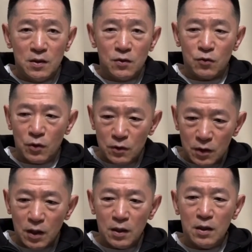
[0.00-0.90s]
それぐ
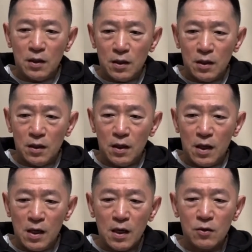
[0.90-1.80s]
らい、えー、
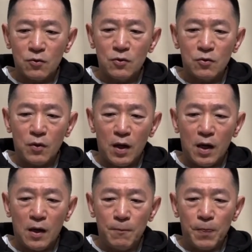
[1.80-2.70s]
映画というの
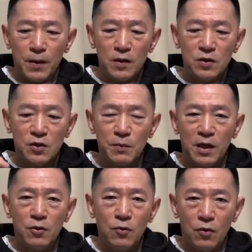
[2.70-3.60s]
は一
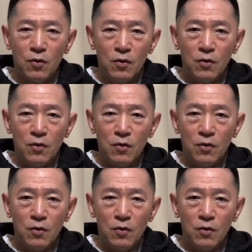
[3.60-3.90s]
枚の